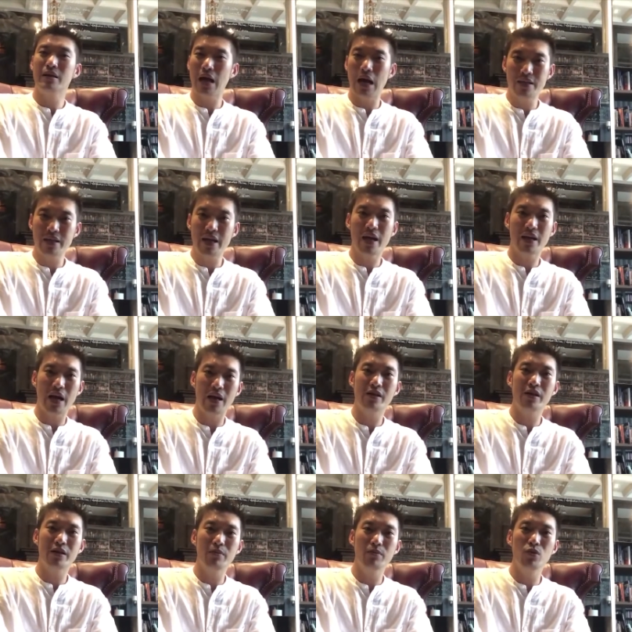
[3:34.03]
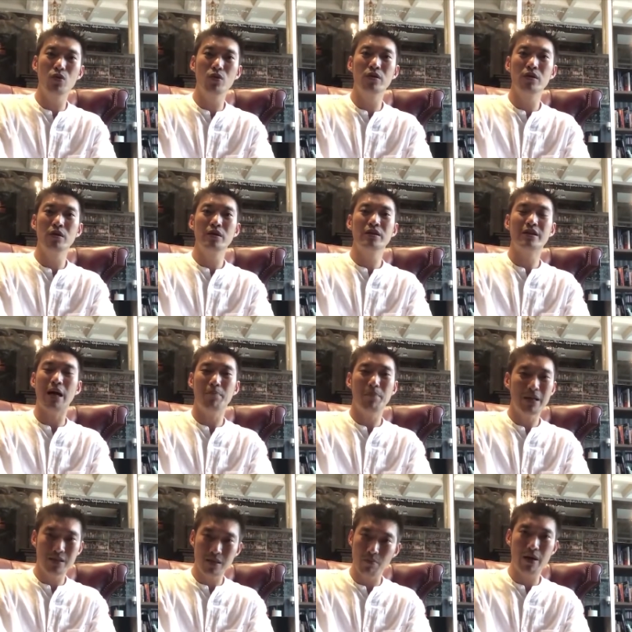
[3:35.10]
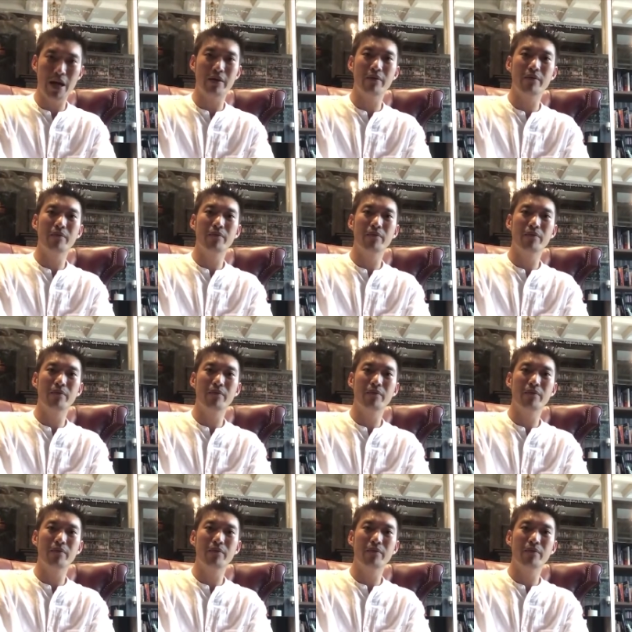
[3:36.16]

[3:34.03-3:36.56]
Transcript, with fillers: การแก้ไขรัฐธรรมนูญจะไม่สำเร็จ